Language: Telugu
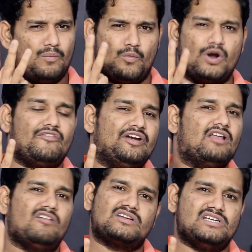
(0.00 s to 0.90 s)
మూడు
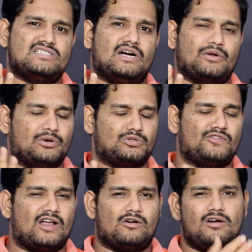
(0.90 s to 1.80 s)
వీడియోలు వర్క్ చేసినట్టు
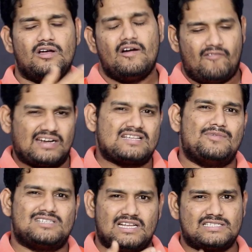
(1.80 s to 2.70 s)
గుర్తుంది నాకు వాటికి
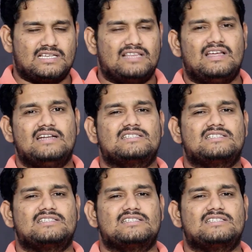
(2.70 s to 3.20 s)
సంబంధించిన లింక్స్ కింద